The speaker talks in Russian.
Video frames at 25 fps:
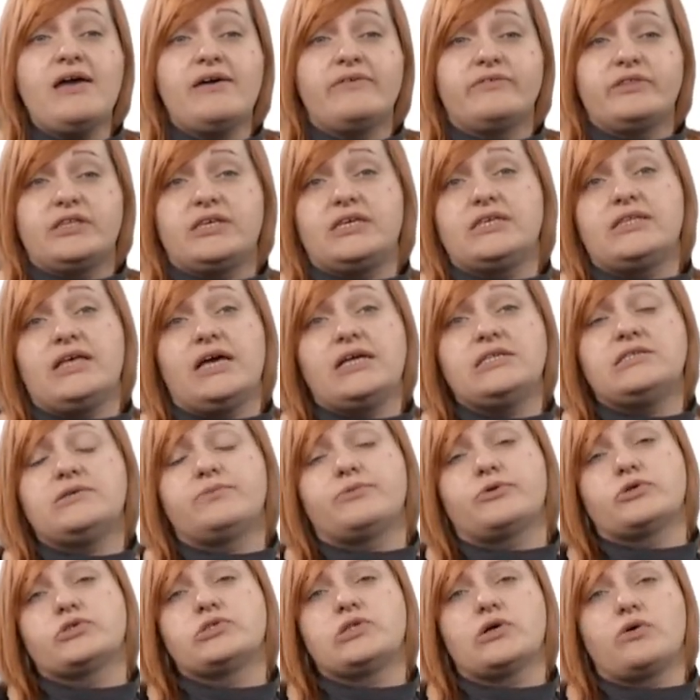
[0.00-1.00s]
накидаете
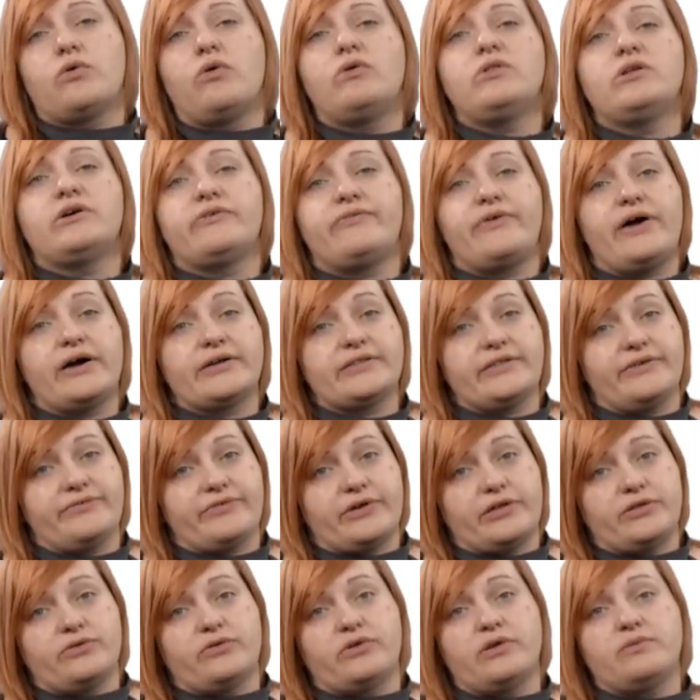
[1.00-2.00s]
просто голых фактов,
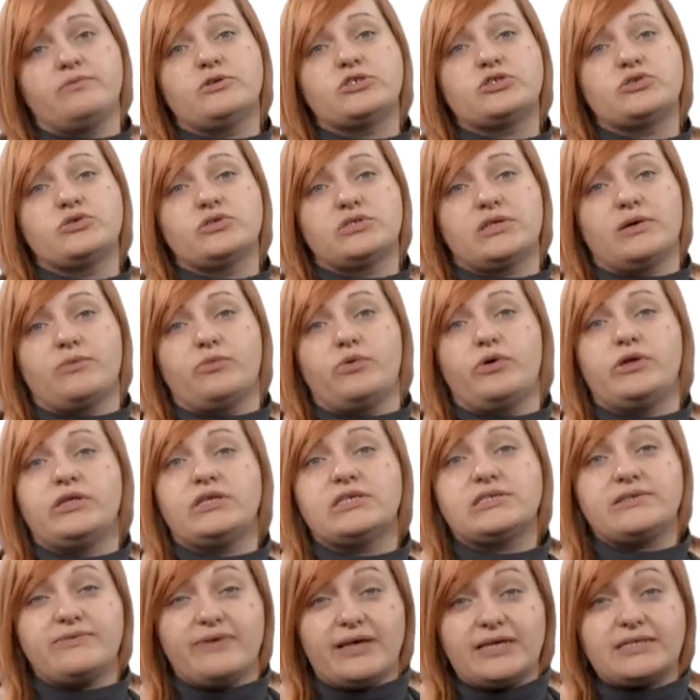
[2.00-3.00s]
которые между собой не
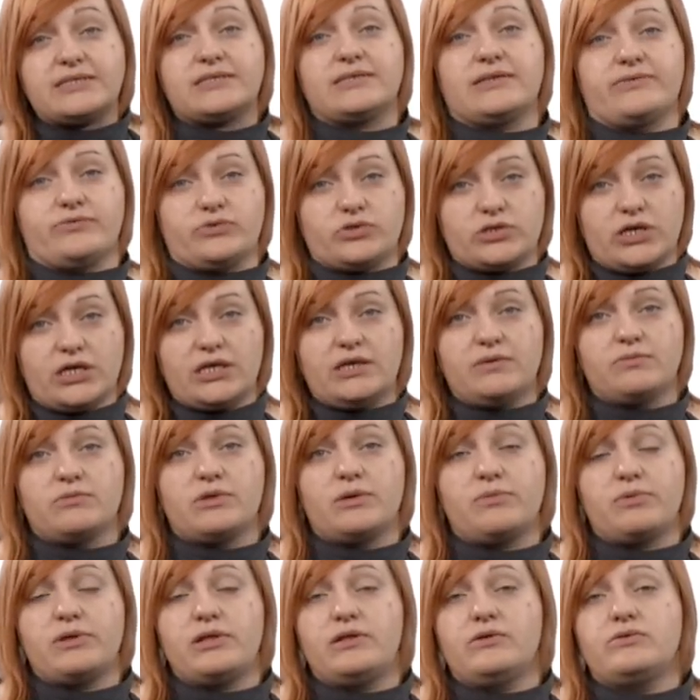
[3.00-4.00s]
связаны вот
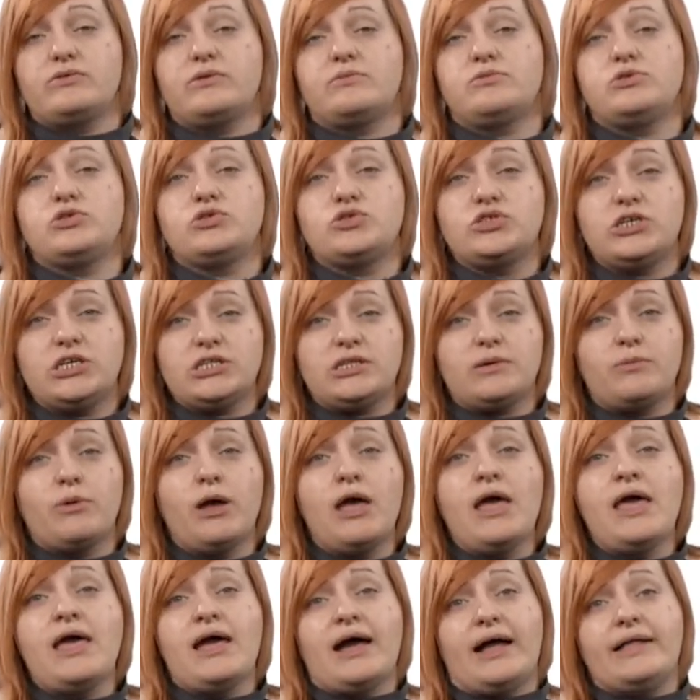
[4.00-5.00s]
каким-то определенным сюжетом,
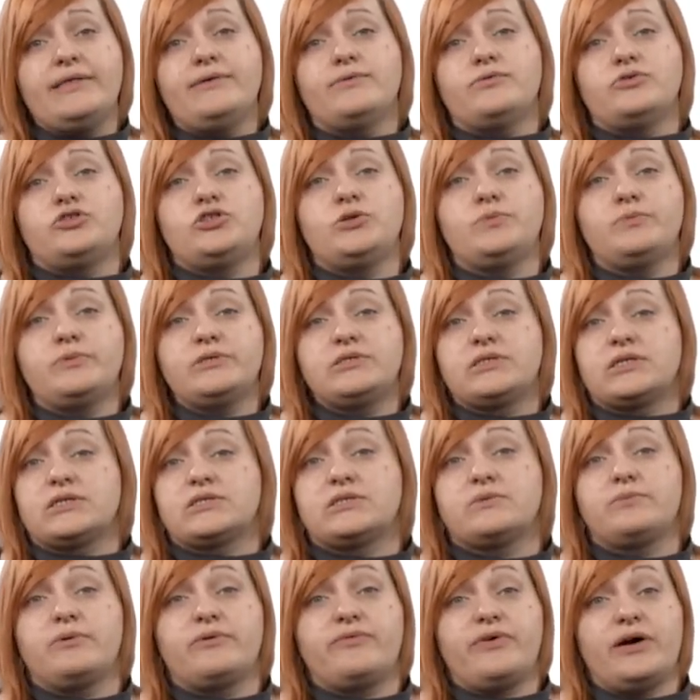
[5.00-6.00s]
они очень быстро
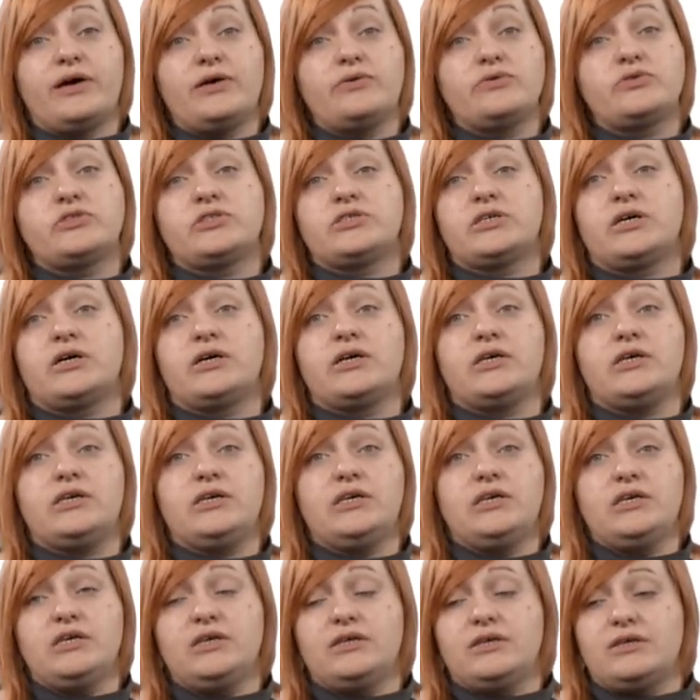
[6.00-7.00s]
забываются
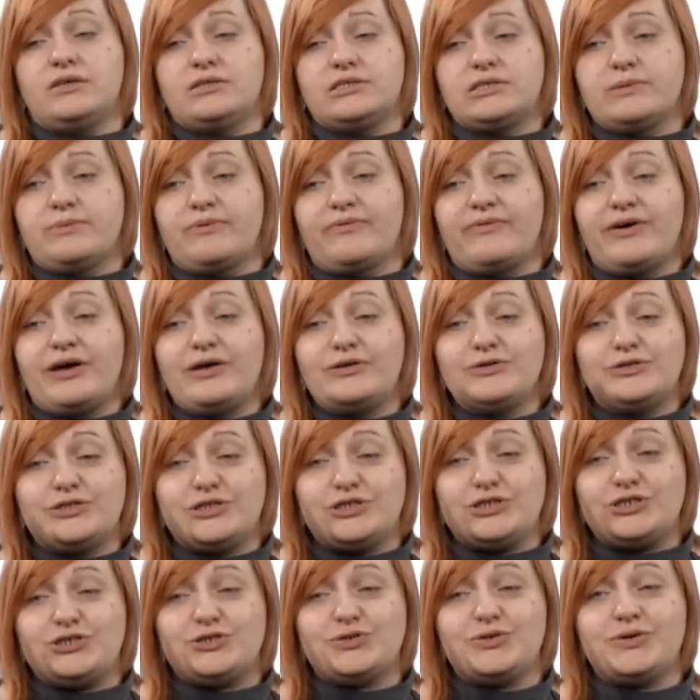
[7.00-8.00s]
и
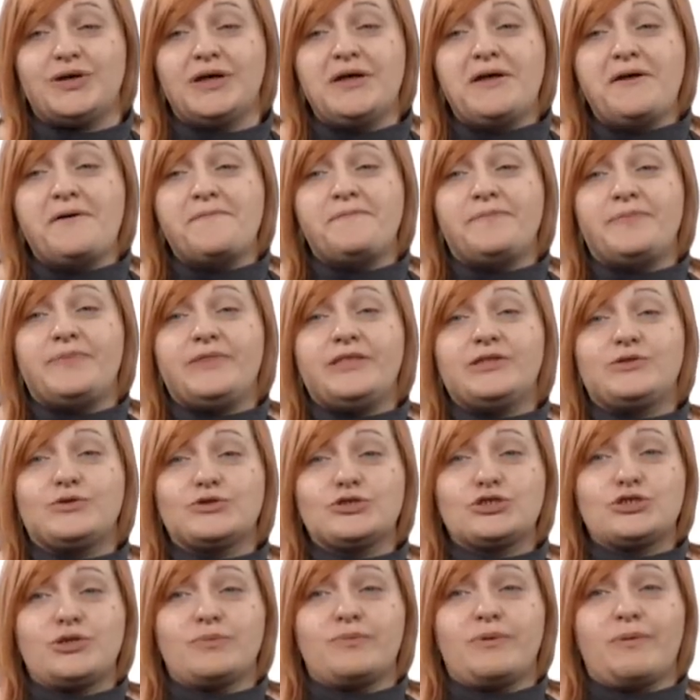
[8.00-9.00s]
забываются еще не то
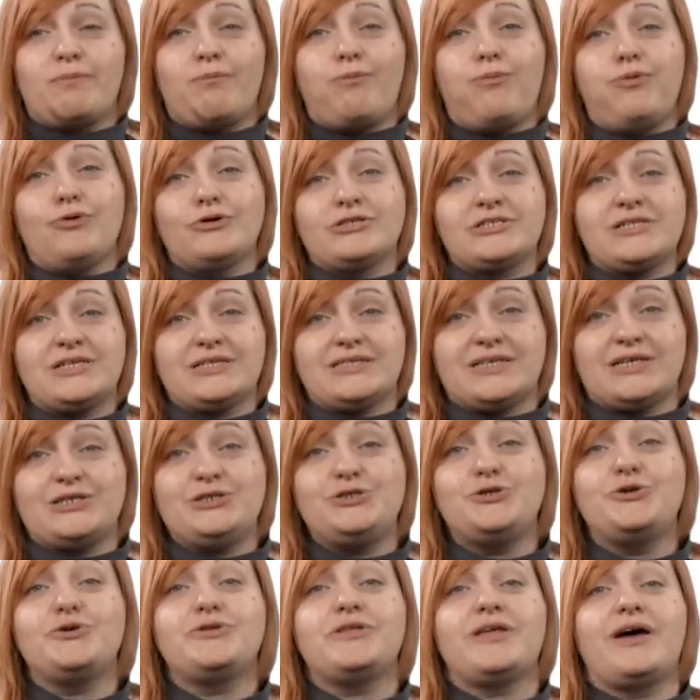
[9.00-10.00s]
чтобы после
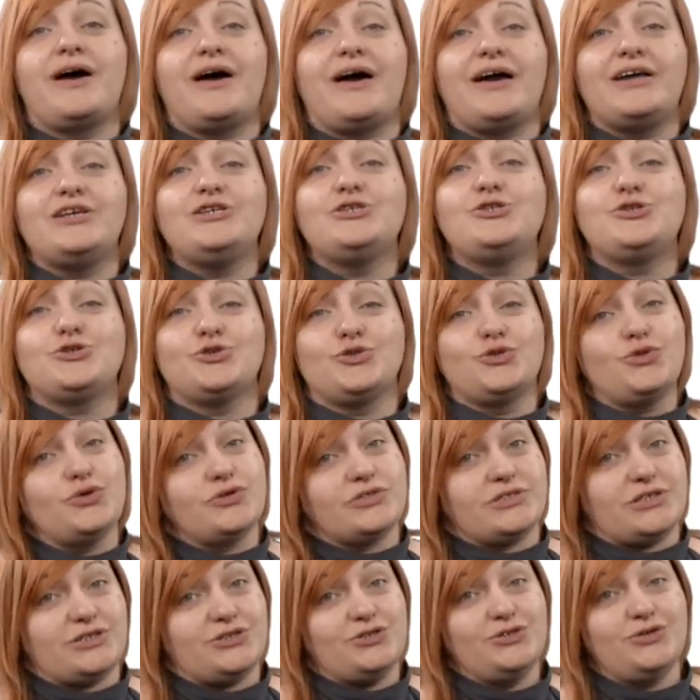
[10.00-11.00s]
зачета, а еще до
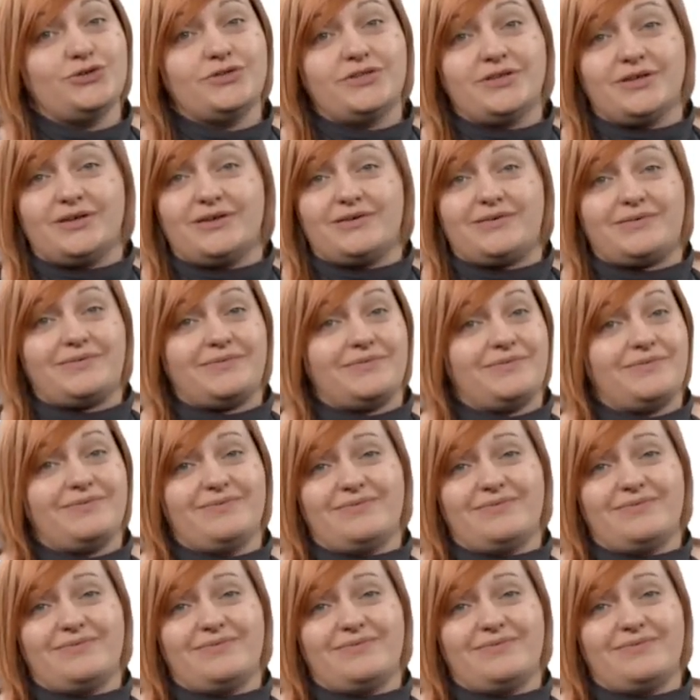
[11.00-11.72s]
зачета.